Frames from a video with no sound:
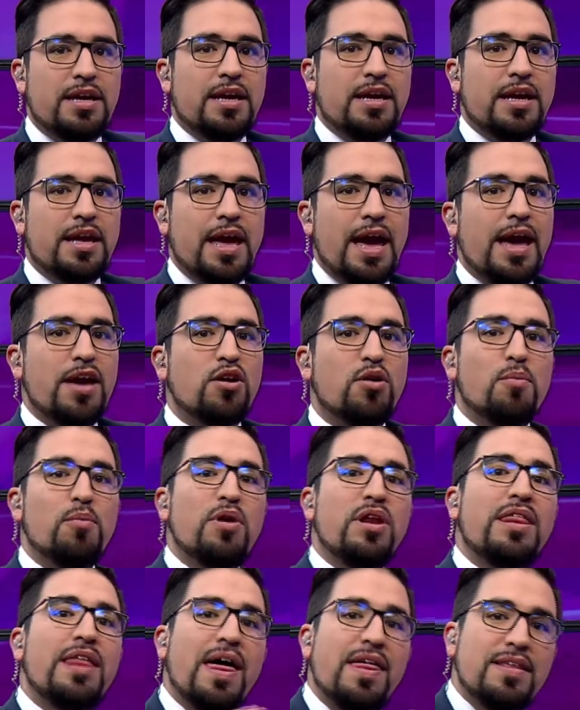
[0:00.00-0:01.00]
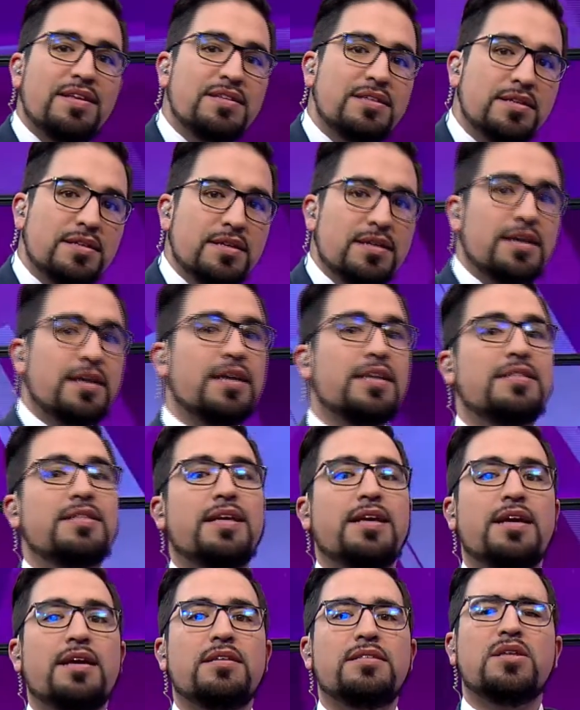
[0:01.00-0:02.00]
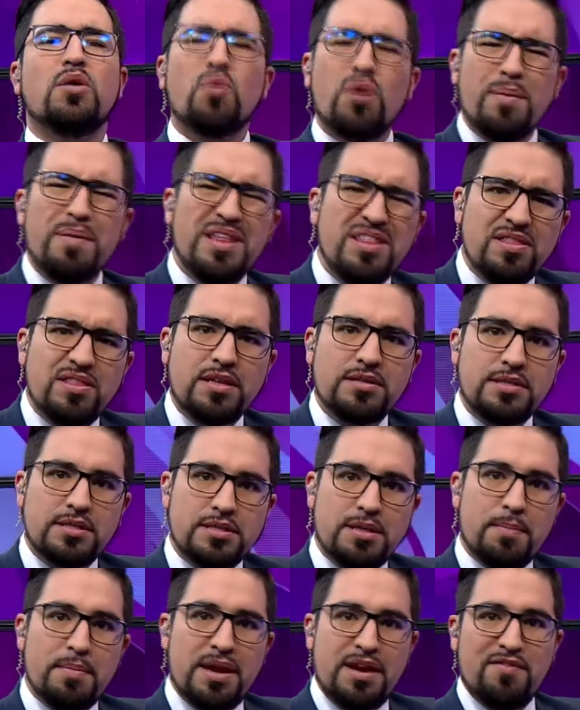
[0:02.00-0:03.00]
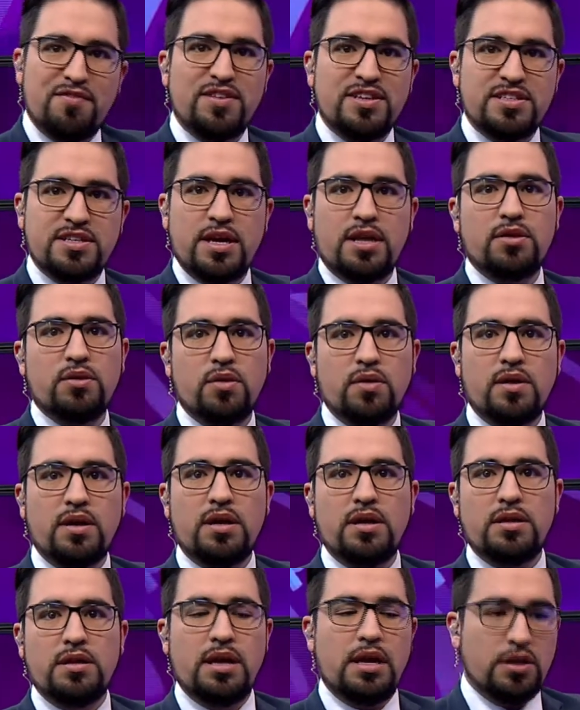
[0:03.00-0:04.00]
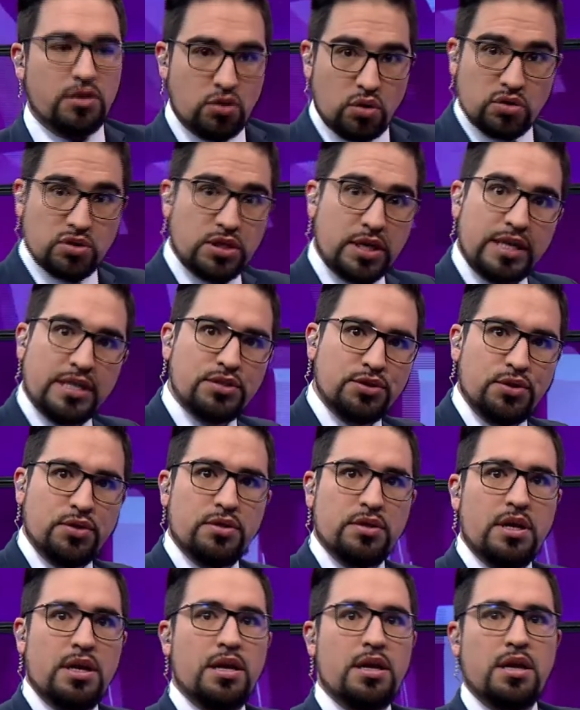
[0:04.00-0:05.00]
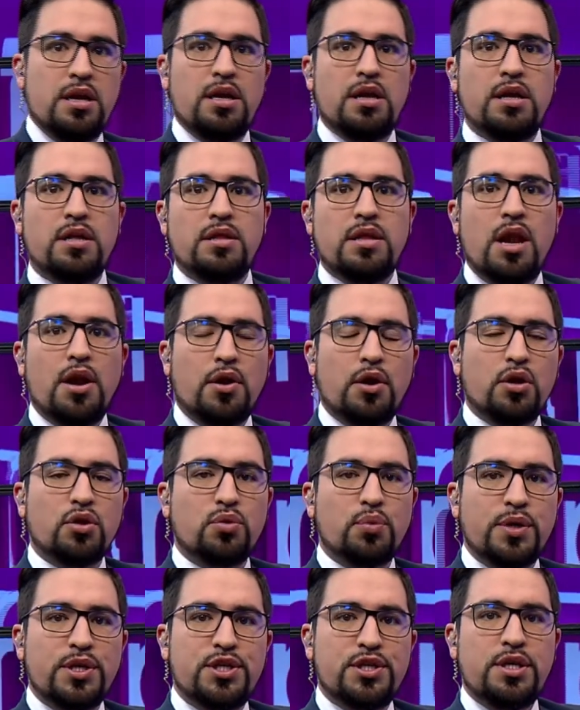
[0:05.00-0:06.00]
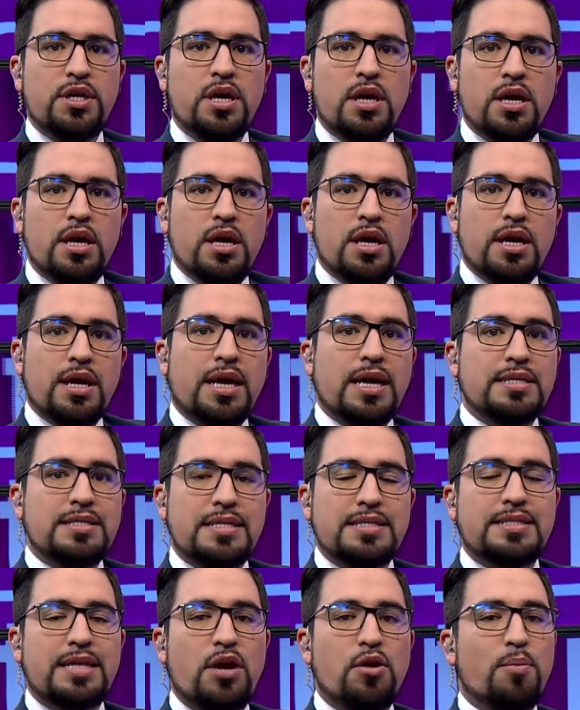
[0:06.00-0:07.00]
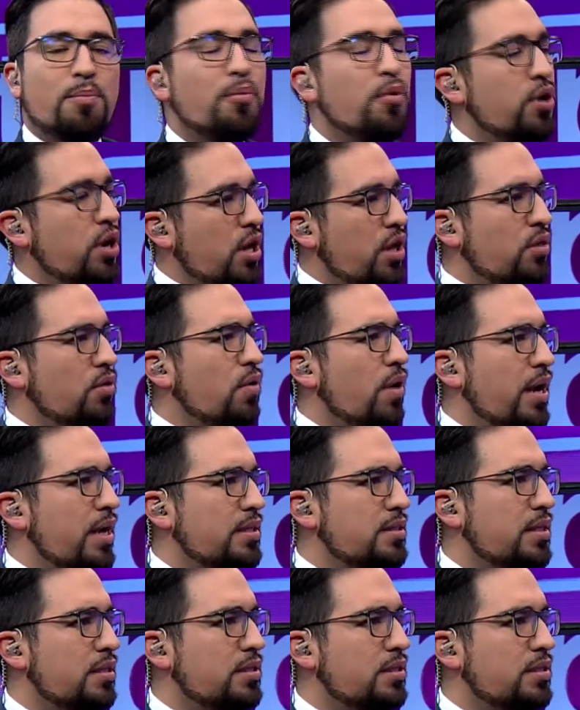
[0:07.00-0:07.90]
que hay comunidades que se, seguramente se están beneficiando de, la intoxicación del, río Tuichi, que se están oponiendo a esta